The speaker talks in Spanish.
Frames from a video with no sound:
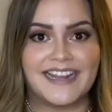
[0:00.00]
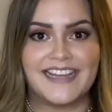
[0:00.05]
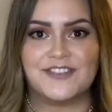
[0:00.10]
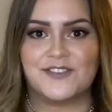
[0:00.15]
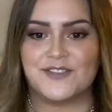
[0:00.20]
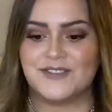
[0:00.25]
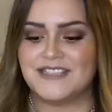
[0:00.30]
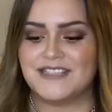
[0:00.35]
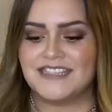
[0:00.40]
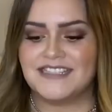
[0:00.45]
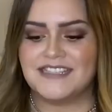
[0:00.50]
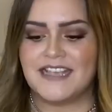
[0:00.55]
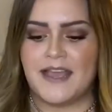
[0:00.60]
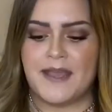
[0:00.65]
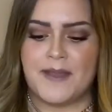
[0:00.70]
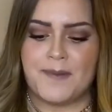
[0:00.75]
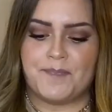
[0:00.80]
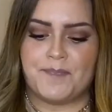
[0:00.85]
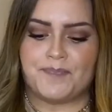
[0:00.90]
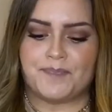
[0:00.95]
Entonces,
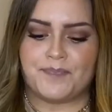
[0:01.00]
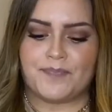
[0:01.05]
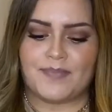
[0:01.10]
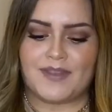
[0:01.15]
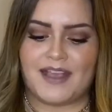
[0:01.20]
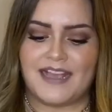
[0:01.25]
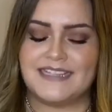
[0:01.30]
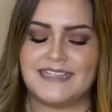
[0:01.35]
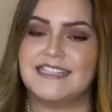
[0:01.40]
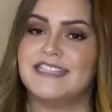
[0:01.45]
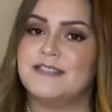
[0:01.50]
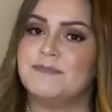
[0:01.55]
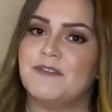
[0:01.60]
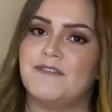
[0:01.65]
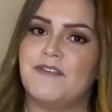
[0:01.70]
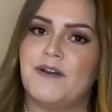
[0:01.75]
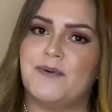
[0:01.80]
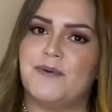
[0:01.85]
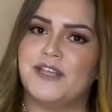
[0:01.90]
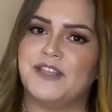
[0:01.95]
este es mi
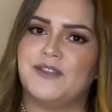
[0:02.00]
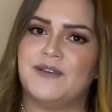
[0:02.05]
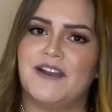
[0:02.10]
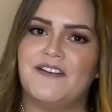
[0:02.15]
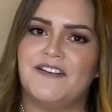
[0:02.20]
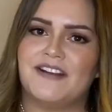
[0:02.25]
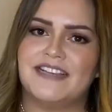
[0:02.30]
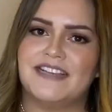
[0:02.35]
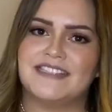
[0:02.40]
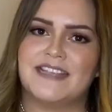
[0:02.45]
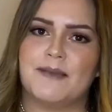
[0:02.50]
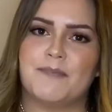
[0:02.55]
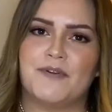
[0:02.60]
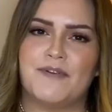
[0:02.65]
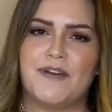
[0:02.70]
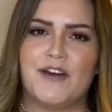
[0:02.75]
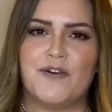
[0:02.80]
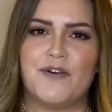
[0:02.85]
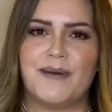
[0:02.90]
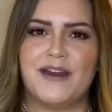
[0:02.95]
favorito, la verdad es que he
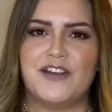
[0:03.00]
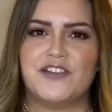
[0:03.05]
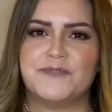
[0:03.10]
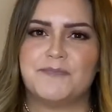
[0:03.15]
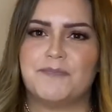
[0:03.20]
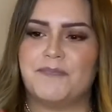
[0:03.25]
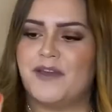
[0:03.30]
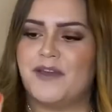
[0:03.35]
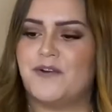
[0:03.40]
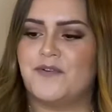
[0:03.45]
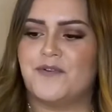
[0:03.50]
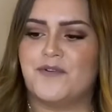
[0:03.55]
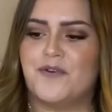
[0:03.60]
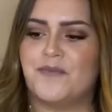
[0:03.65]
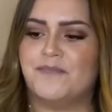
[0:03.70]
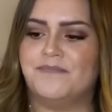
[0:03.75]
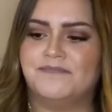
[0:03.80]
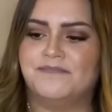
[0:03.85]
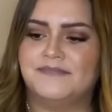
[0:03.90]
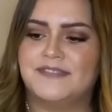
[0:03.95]
probado varios, pero
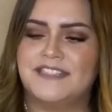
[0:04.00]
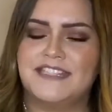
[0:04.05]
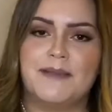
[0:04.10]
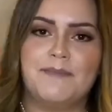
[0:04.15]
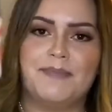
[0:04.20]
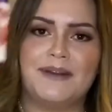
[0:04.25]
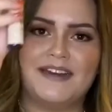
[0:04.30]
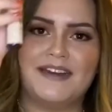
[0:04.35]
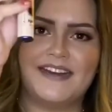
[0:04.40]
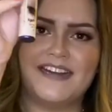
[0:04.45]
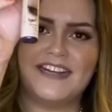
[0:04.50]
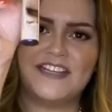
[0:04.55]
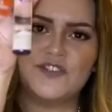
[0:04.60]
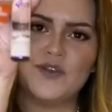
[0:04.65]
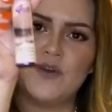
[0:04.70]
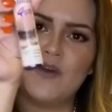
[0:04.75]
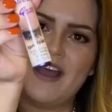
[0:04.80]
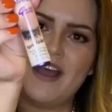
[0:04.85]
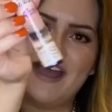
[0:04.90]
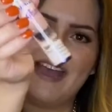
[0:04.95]
no, siempre
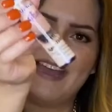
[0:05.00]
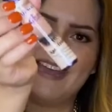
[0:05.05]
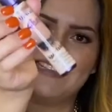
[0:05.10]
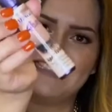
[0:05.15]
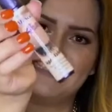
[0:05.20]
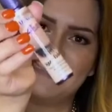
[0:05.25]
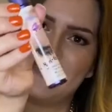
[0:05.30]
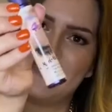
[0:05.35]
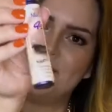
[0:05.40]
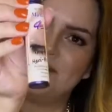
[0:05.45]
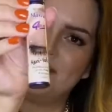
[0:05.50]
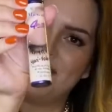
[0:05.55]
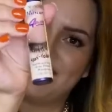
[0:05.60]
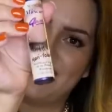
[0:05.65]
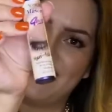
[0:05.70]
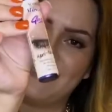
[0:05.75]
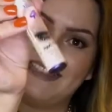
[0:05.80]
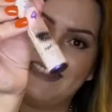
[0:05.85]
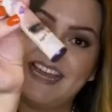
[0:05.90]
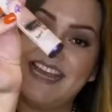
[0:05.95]
regreso a este. Me
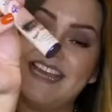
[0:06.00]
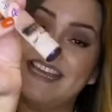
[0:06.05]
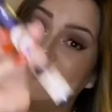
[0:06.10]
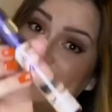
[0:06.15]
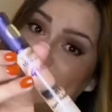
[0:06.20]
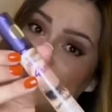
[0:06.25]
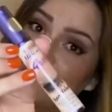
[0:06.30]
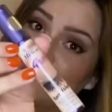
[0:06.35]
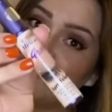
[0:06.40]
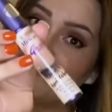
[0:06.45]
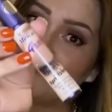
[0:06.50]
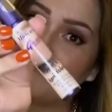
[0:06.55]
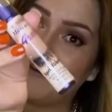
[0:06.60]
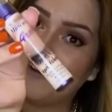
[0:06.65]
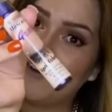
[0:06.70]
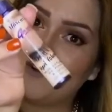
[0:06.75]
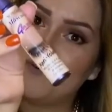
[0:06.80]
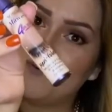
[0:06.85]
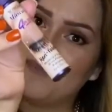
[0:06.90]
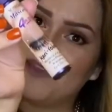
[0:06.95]
encanta y te lo súper
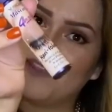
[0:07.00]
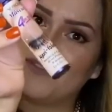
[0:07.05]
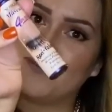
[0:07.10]
recomiendo.